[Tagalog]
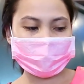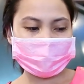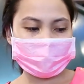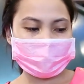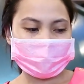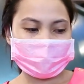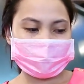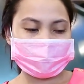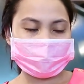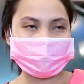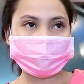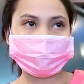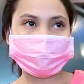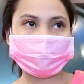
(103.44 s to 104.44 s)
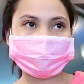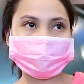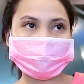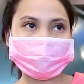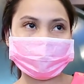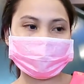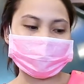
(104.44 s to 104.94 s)
So, yung pinagkaiba
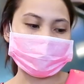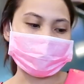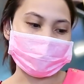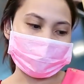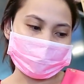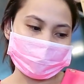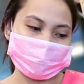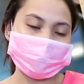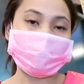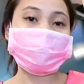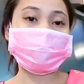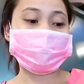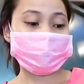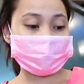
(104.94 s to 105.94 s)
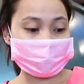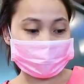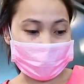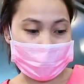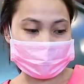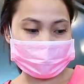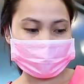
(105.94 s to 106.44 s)
ng 5D na sinasabi
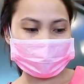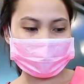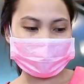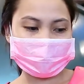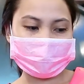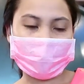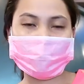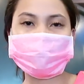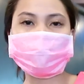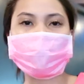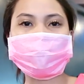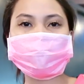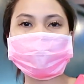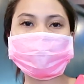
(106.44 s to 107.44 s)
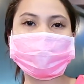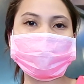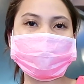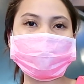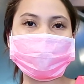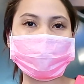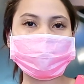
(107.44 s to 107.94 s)
mo sa, Ange? Yung Ange
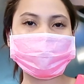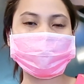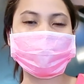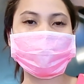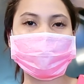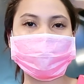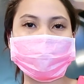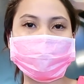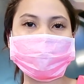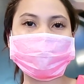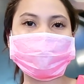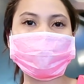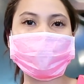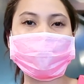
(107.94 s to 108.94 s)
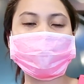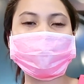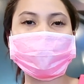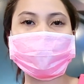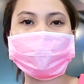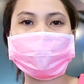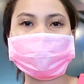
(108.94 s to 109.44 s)
curl po kasi, lilip mo na
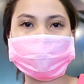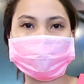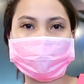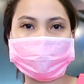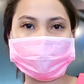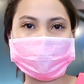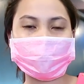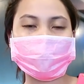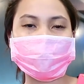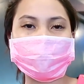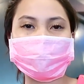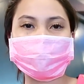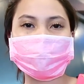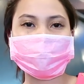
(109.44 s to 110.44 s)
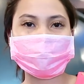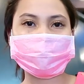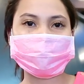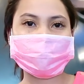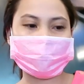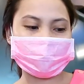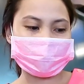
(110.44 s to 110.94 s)
yung lash mo, saka lalagyan ng
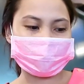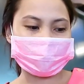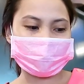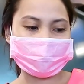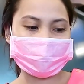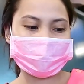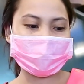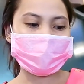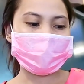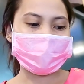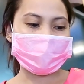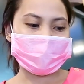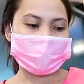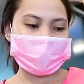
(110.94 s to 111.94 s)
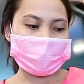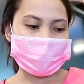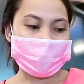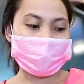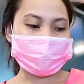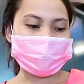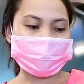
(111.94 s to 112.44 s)
extension. Ah!
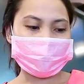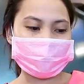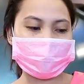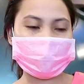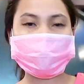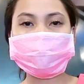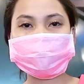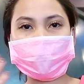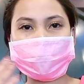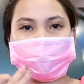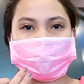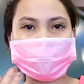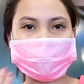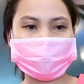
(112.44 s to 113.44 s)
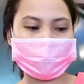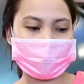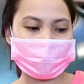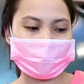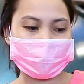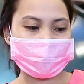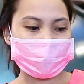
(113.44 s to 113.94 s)
Apo. yung 5D
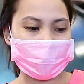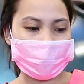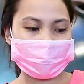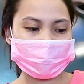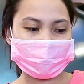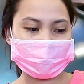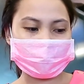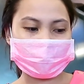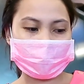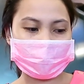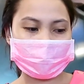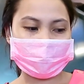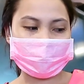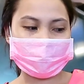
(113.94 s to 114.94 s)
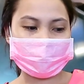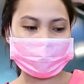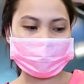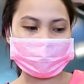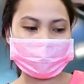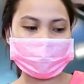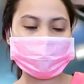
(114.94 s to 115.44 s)
po, ano lang siya, i,
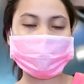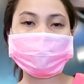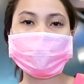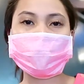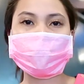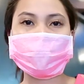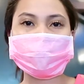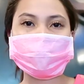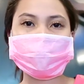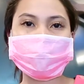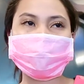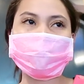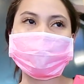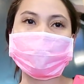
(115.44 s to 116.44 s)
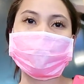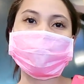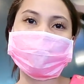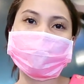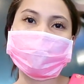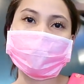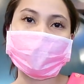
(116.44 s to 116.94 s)
sa isang relash, limang
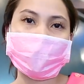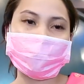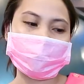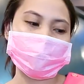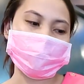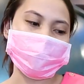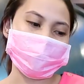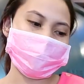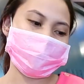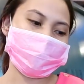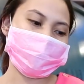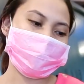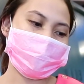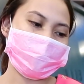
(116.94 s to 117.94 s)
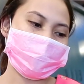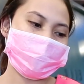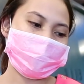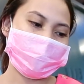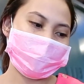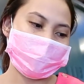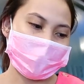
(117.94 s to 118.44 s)
piraso niya yung
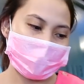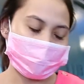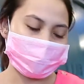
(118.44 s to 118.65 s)
Okay.